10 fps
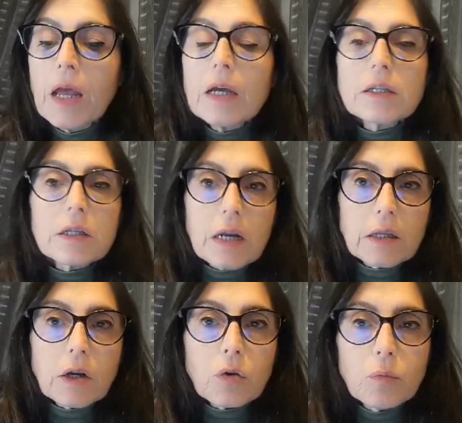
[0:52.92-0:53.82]
Si
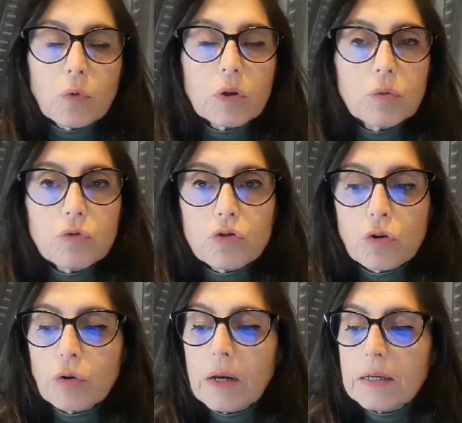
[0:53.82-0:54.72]
tratta comunque di un
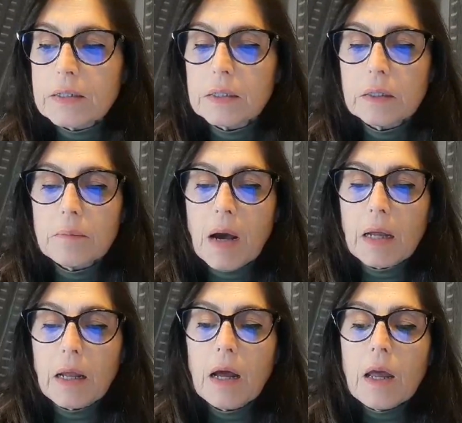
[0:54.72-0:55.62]
giorno alla
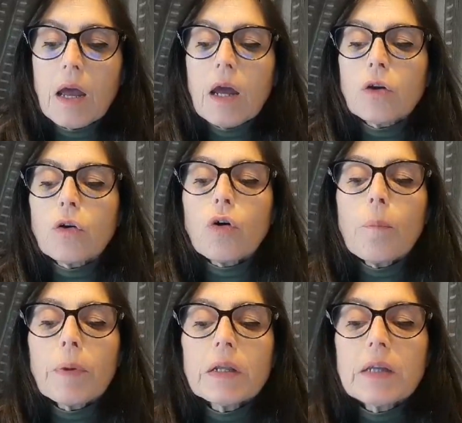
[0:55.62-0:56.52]
settimana. Non
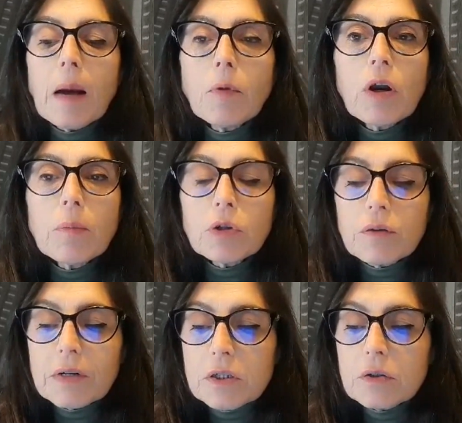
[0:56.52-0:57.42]
comprendiamo le
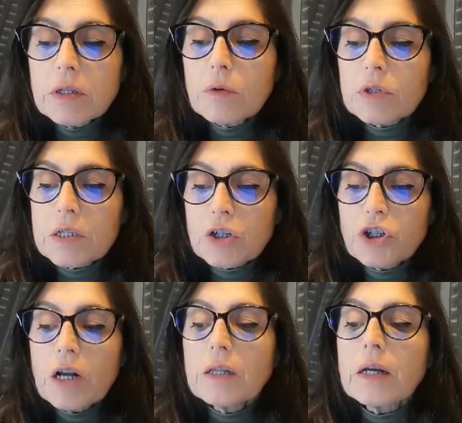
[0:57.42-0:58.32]
motivazioni di questa
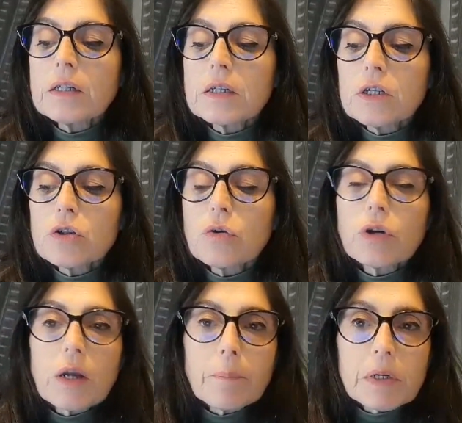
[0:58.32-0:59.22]
scelta, insistono i
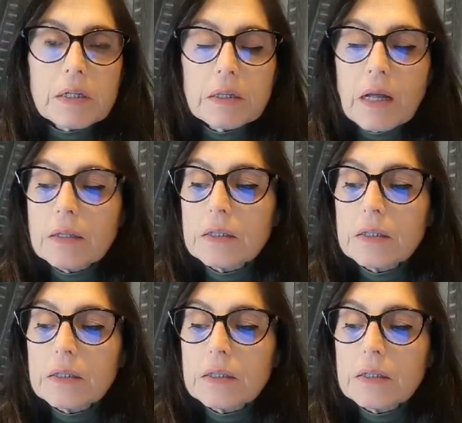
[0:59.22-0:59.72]
rappresentanti